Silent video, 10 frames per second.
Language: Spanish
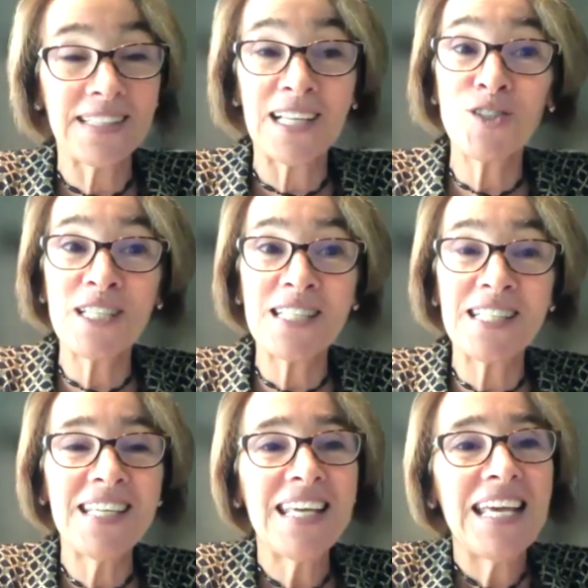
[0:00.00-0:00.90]
Tanto es
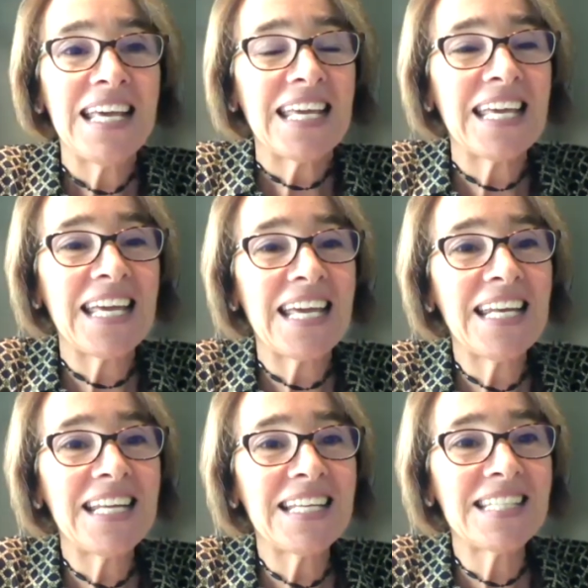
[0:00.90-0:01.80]
así que
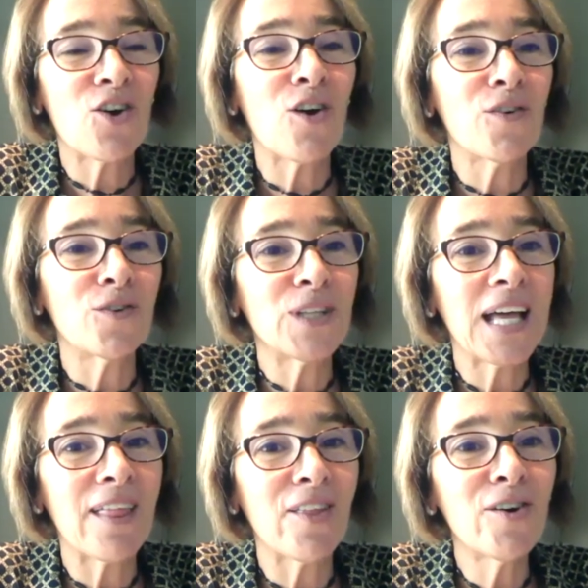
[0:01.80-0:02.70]
él es
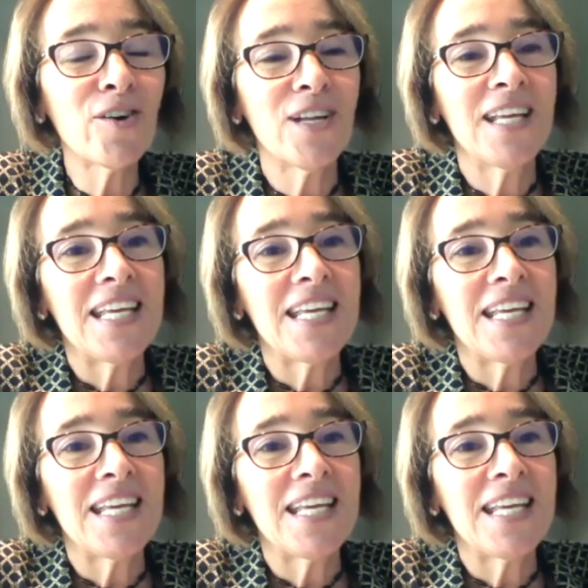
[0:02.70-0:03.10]
cofundador